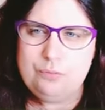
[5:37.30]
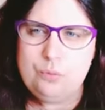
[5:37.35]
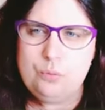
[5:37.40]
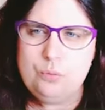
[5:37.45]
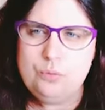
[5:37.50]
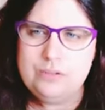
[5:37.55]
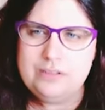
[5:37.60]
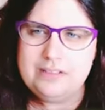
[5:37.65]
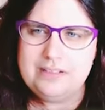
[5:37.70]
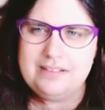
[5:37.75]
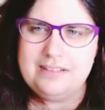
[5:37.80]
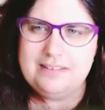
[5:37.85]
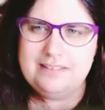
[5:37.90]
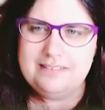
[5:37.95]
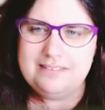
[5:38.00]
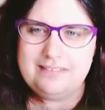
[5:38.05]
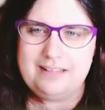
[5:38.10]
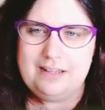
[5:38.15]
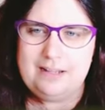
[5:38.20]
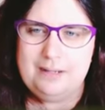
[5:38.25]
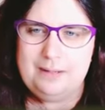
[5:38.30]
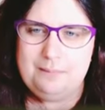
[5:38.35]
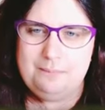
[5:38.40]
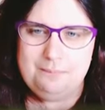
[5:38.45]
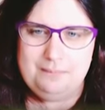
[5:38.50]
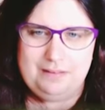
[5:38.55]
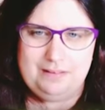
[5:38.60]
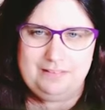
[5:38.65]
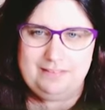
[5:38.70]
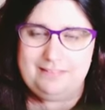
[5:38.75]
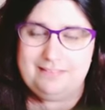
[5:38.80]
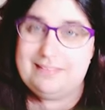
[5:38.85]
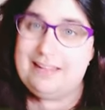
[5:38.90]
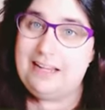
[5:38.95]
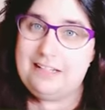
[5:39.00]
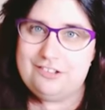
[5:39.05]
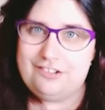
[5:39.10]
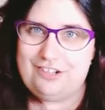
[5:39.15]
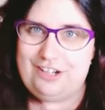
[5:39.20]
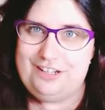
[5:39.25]
wo das ähm, äh,
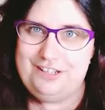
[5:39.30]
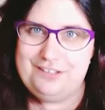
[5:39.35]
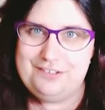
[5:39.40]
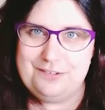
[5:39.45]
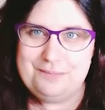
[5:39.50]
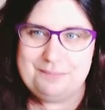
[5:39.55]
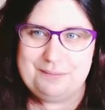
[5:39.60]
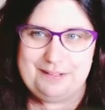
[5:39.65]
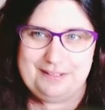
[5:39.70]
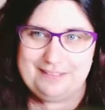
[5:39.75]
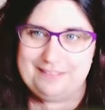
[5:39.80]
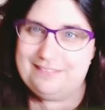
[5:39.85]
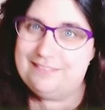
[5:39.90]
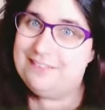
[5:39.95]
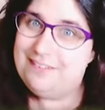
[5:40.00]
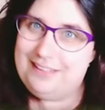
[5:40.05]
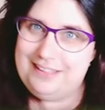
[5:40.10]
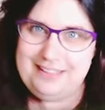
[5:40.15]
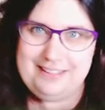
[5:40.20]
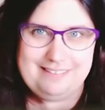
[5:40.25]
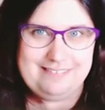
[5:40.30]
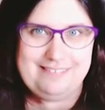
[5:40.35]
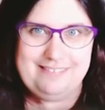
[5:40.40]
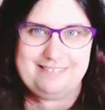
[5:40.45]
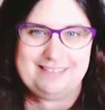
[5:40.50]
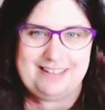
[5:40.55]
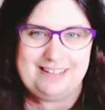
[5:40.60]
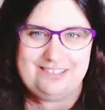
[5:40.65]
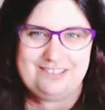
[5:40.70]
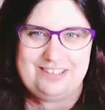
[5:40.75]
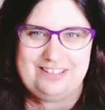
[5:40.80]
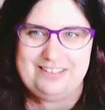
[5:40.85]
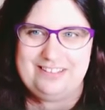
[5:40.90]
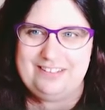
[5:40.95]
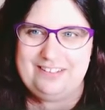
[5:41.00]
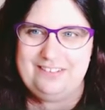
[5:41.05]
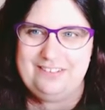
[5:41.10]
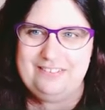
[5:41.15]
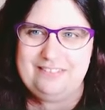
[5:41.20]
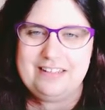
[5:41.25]
Skychild übrigens, so ähnlich sieht Skychild
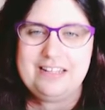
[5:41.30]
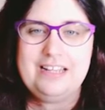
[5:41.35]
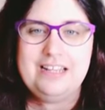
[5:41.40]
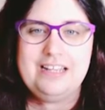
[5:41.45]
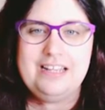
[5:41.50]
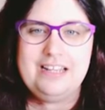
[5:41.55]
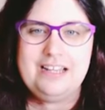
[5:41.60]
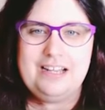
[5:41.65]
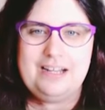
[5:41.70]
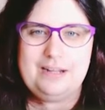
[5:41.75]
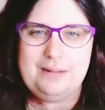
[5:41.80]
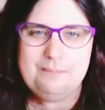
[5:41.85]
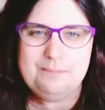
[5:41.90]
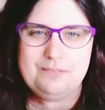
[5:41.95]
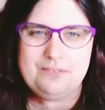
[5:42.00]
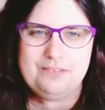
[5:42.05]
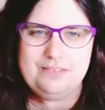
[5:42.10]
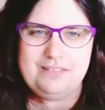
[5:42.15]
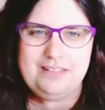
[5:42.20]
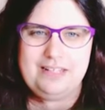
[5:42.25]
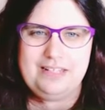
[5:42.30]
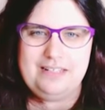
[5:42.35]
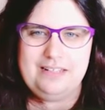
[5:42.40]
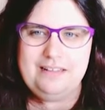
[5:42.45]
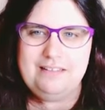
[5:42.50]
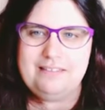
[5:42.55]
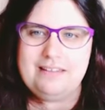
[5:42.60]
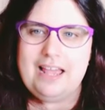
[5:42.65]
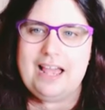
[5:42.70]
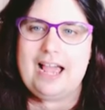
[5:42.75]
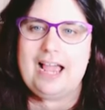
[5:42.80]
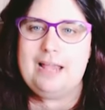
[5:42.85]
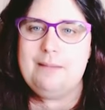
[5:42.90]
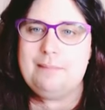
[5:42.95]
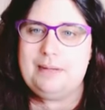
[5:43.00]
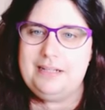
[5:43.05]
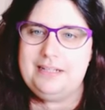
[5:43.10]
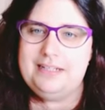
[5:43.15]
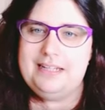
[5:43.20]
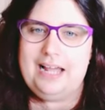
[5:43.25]
aus, ähm, zu sehen ist.
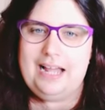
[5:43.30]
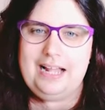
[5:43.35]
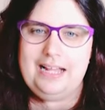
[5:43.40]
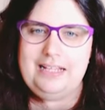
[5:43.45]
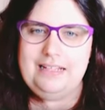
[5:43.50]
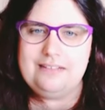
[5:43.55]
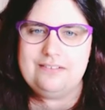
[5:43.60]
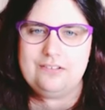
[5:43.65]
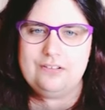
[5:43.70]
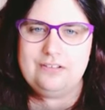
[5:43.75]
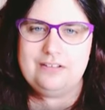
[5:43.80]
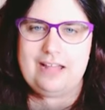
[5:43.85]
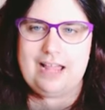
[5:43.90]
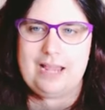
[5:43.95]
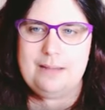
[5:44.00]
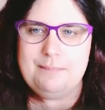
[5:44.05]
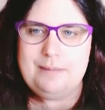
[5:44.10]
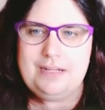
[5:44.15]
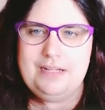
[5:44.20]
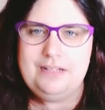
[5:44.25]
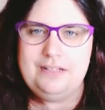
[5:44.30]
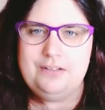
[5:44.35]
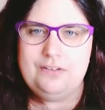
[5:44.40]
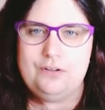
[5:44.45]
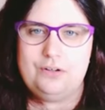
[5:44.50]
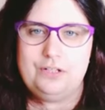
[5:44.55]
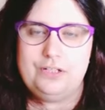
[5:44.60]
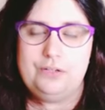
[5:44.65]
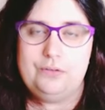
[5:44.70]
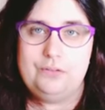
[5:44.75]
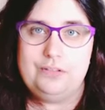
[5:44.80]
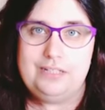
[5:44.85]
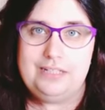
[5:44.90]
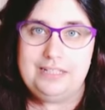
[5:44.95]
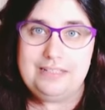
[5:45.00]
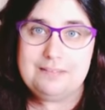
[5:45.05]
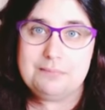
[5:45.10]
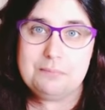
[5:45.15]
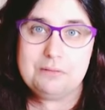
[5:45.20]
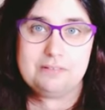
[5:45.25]
Einmal in alt und einmal in neu. Und
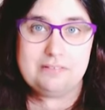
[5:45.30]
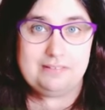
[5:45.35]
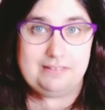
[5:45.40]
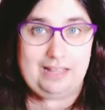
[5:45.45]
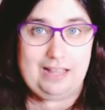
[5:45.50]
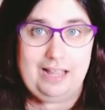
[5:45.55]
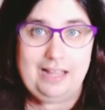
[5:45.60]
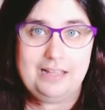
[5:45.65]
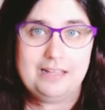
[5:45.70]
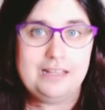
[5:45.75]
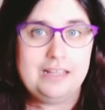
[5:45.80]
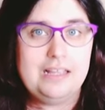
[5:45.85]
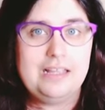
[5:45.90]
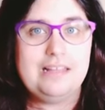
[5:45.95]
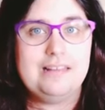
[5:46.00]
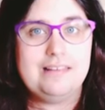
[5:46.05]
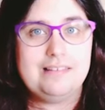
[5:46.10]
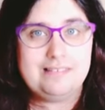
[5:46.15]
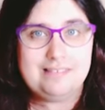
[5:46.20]
ich muss sagen,